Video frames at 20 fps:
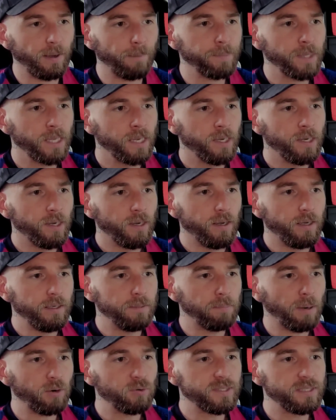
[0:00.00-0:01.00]
Hein.
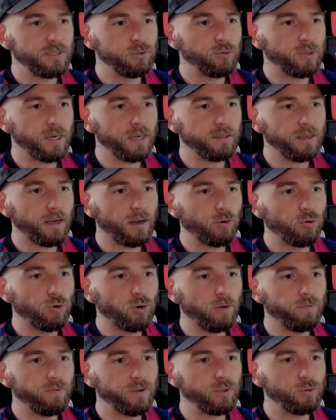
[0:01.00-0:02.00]
il parle aussi du Qatar, le
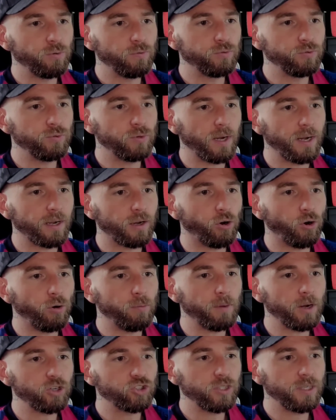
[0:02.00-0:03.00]
golf est devenu un grand
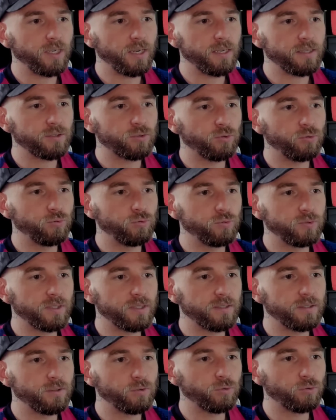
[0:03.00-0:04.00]
marché. Est-ce que nous
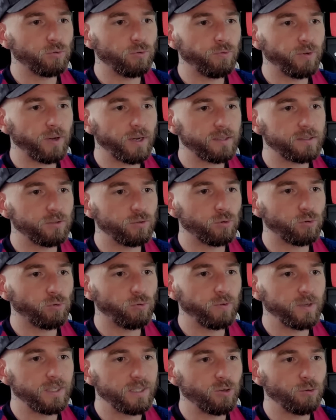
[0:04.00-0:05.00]
essayons de faire, c'est de
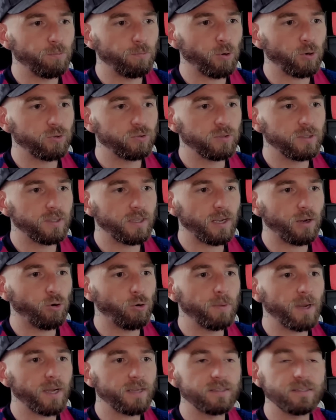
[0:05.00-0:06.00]
trouver des opportunités
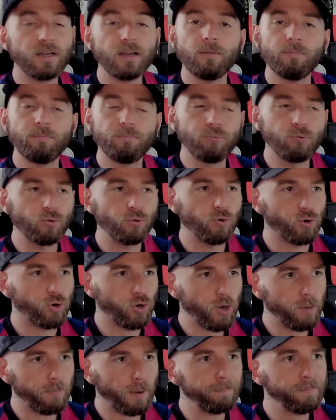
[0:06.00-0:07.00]
commerciales pour le
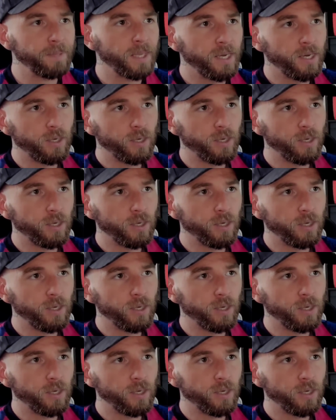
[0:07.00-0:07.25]
club. Hein.